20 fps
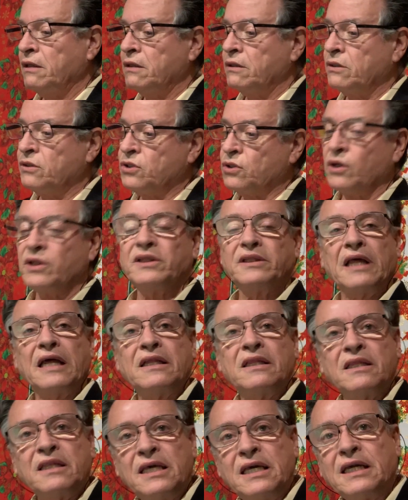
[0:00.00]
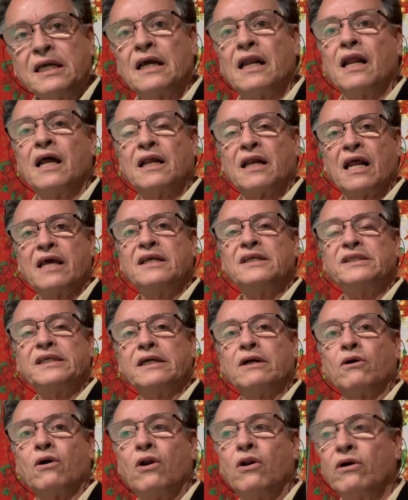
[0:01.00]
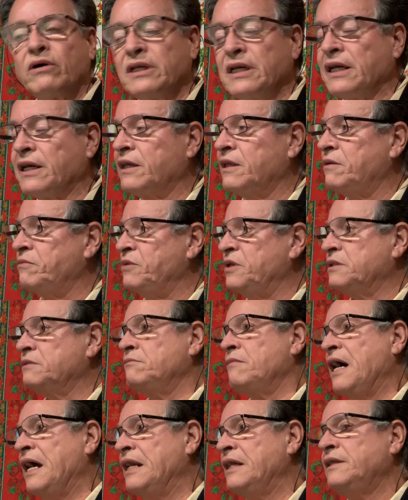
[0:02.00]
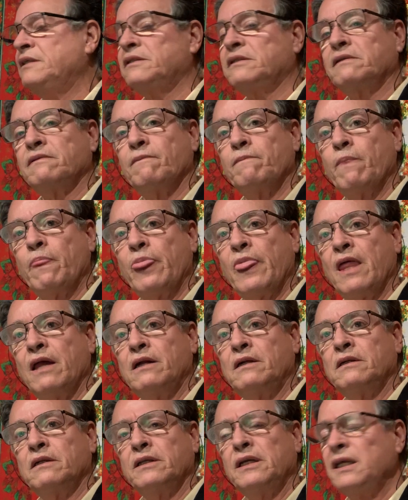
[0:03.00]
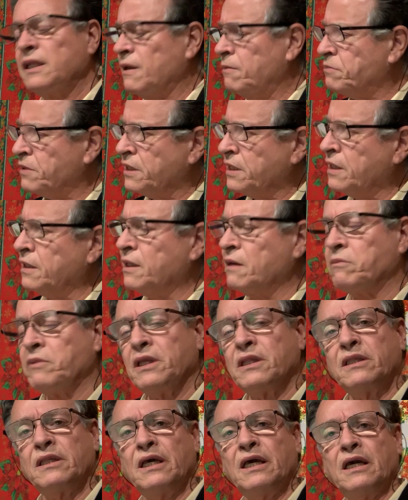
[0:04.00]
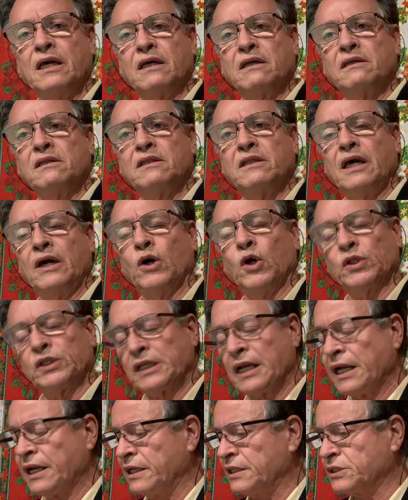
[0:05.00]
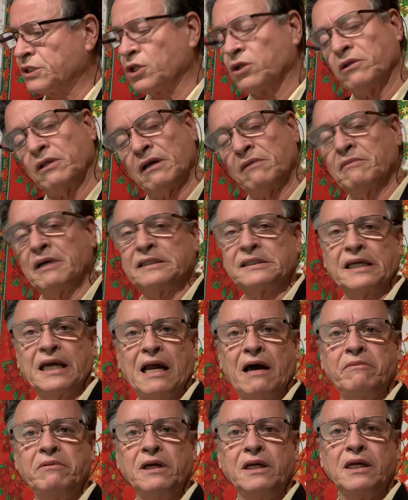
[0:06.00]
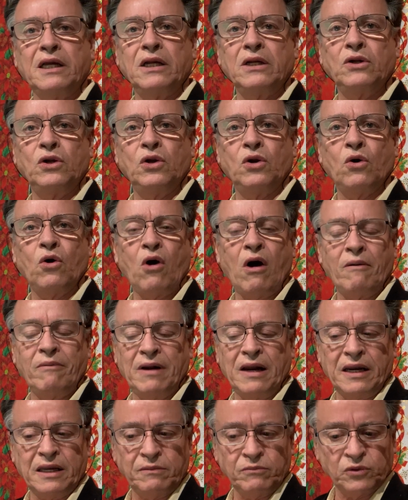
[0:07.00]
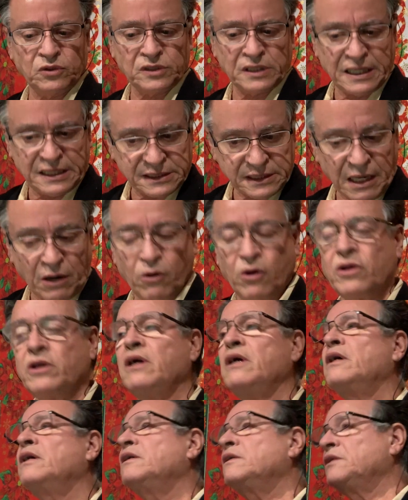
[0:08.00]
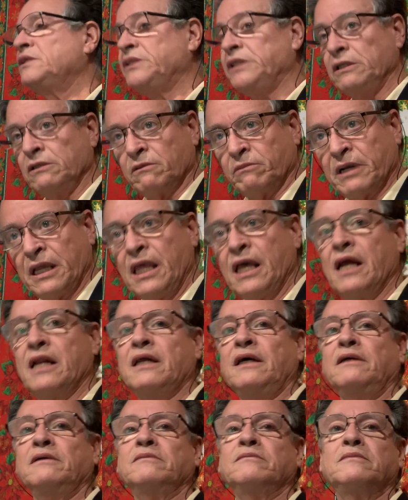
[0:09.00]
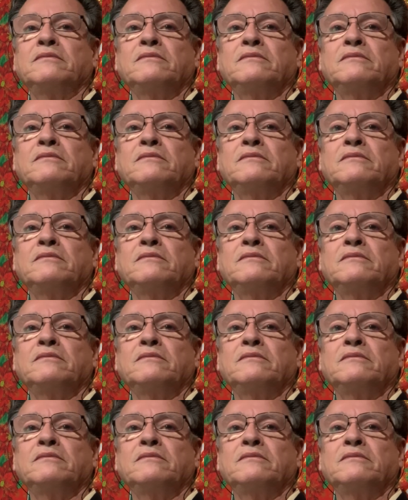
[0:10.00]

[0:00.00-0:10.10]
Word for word: Yo entendí que la raíz psicológica de mis males, independientemente de otra, que es todavía más grave, que no hablaremos de esa hoy, sino mañana,